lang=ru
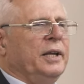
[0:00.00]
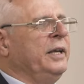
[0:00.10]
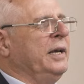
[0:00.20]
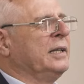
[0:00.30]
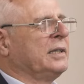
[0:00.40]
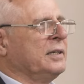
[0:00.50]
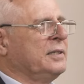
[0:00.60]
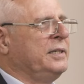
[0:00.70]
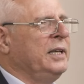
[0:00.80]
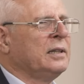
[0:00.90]
и эта
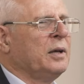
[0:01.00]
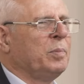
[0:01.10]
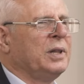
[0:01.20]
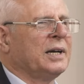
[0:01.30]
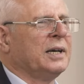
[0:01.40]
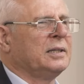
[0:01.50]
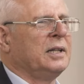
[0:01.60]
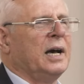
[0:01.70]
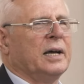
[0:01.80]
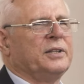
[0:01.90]
сила
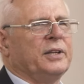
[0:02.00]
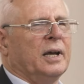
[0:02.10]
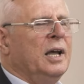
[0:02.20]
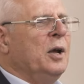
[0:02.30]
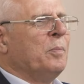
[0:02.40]
благодати